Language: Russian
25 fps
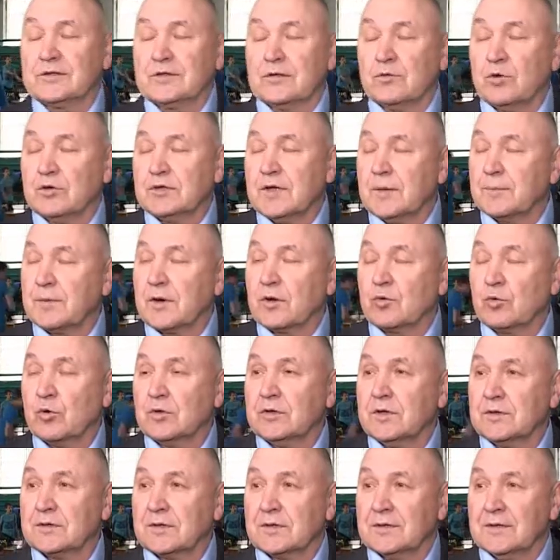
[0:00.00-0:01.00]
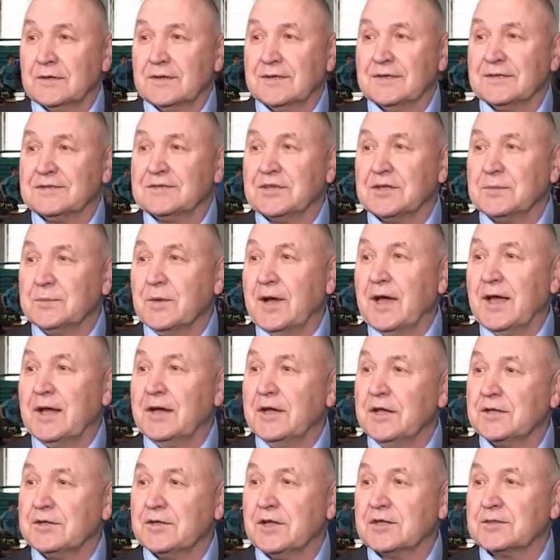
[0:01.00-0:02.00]
сегодня проходит э, седьмая
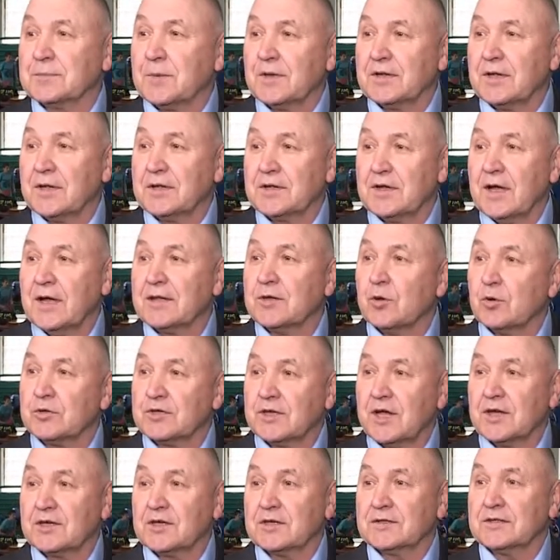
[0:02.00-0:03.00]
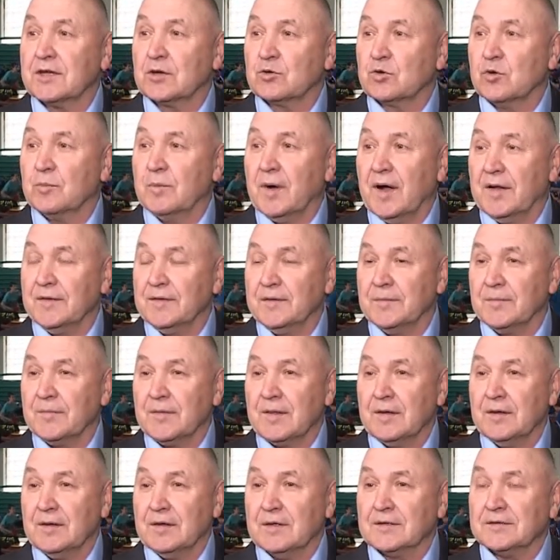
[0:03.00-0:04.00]
летняя спартакиада учащихся Кубани,
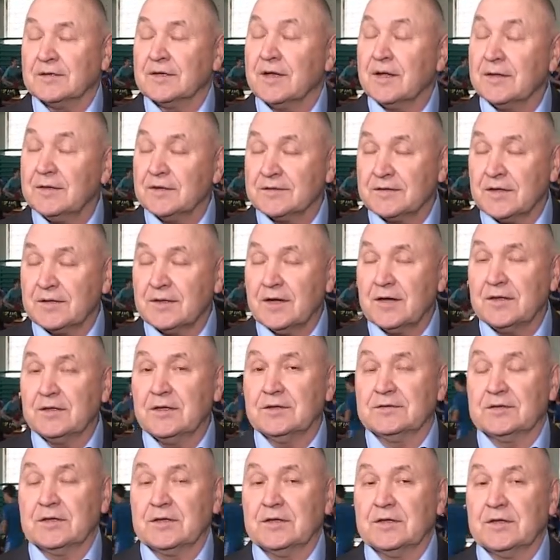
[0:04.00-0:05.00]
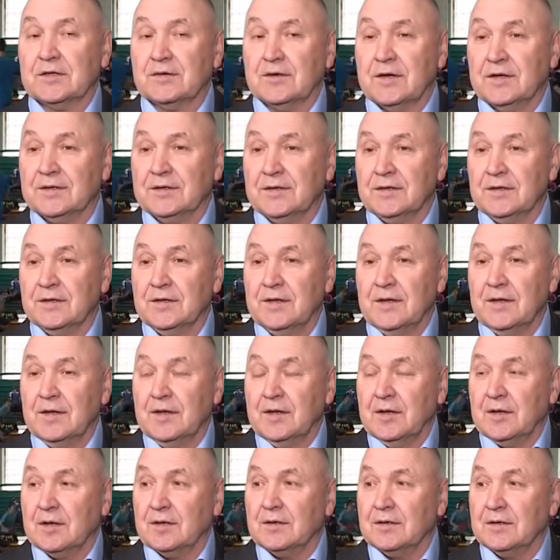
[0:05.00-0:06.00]
зональные соревнования.
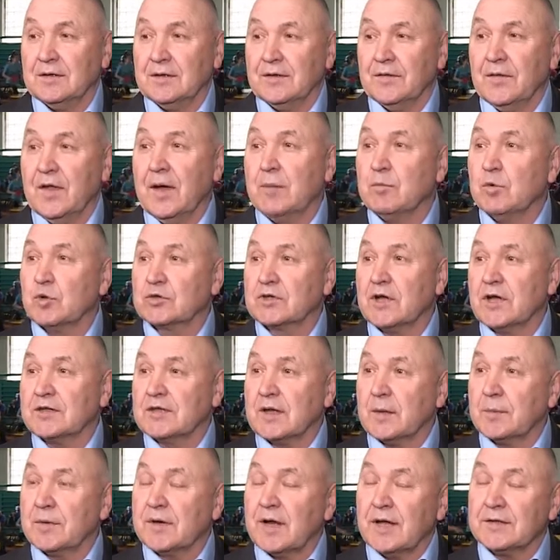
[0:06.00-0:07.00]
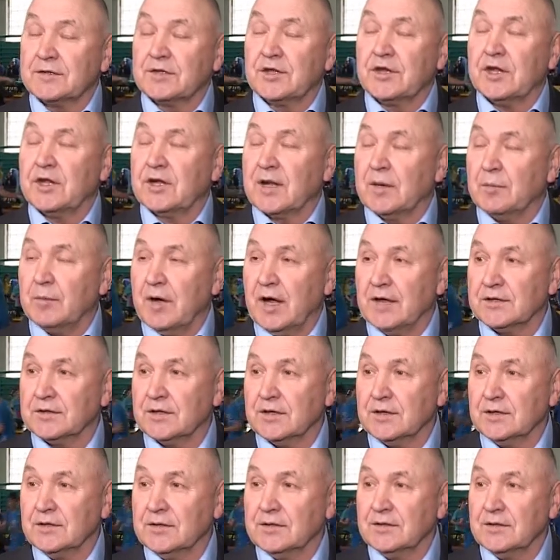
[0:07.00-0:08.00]
Э, нам нужно отобрать три
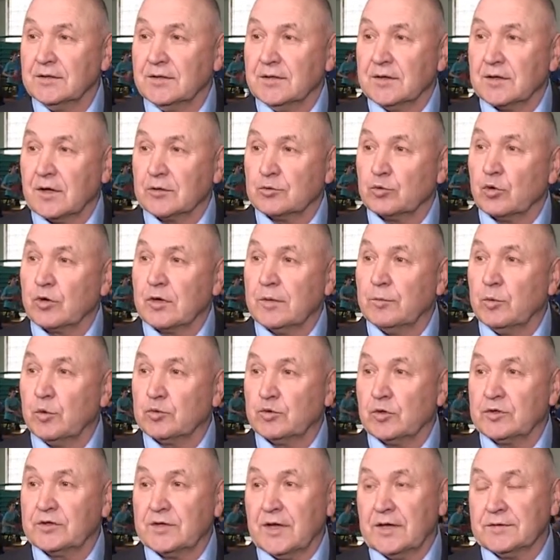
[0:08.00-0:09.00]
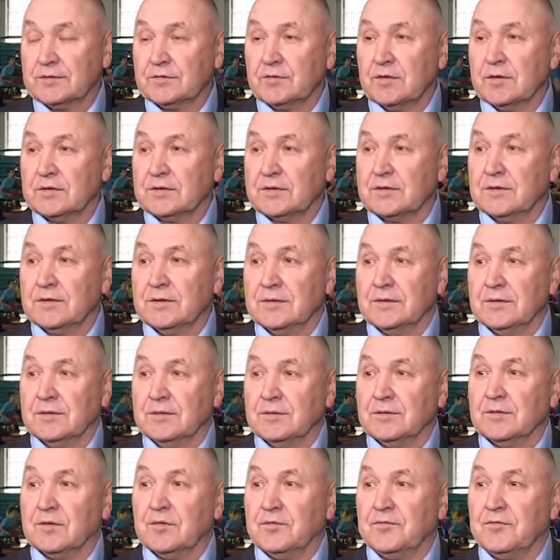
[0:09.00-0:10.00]
команды, которые будут участвовать э,
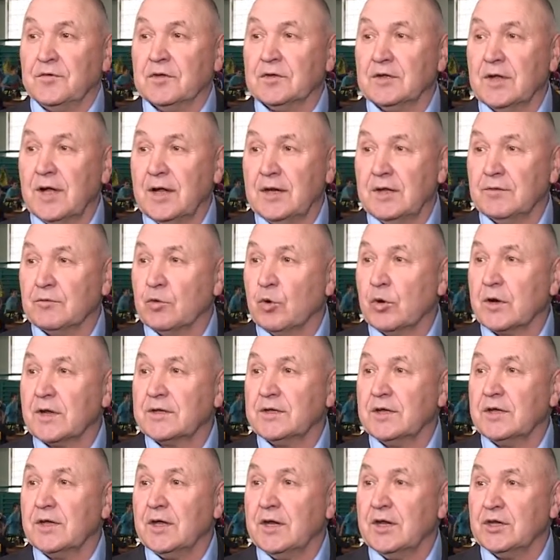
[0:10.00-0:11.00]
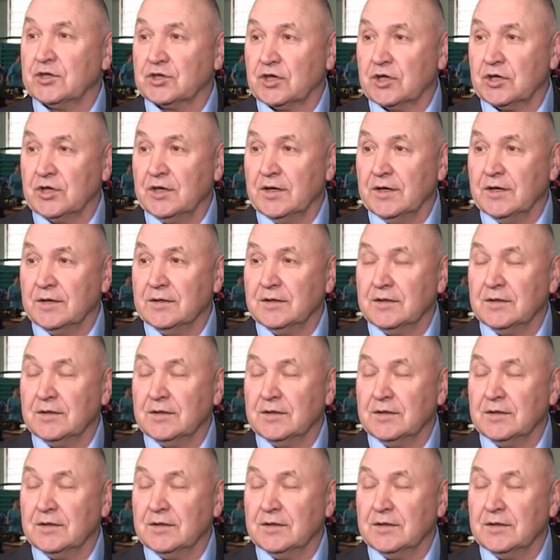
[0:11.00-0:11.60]
в финале в городе Геленджике